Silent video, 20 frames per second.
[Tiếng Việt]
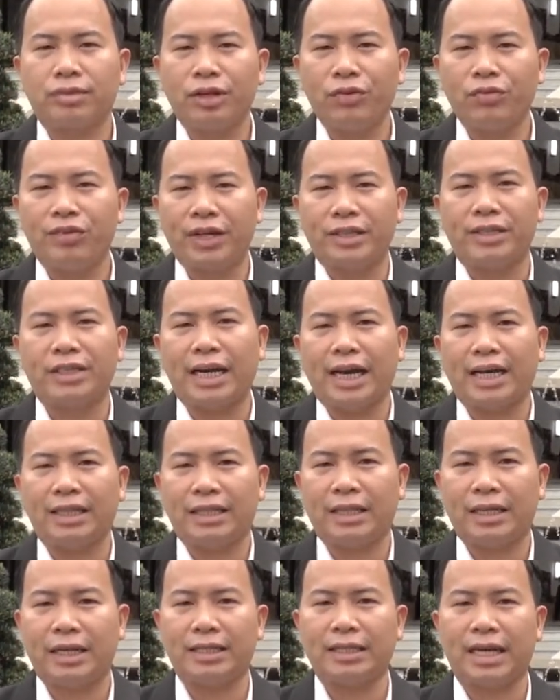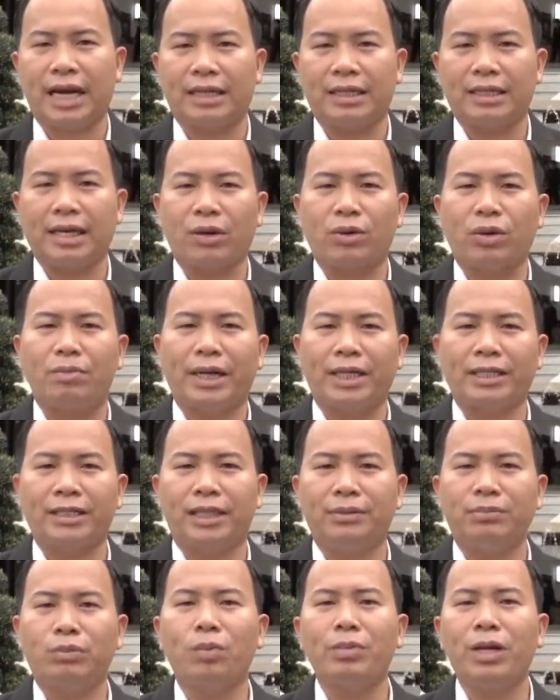ưu việt như này thì hiện tại là đã có mặt
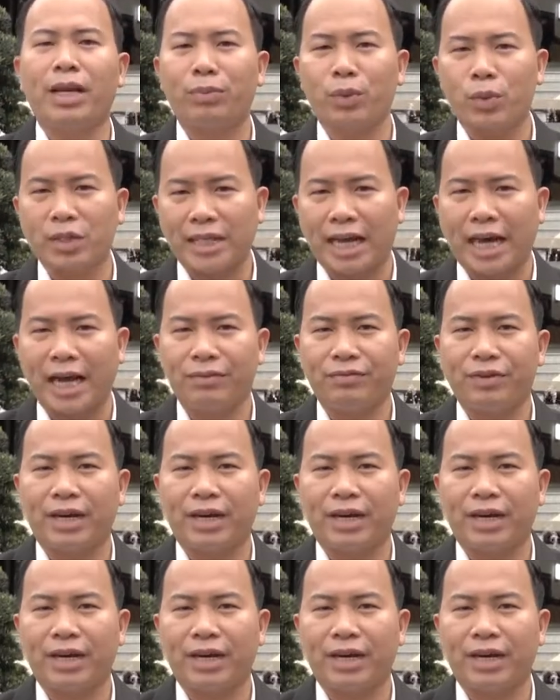trên 45 quốc gia.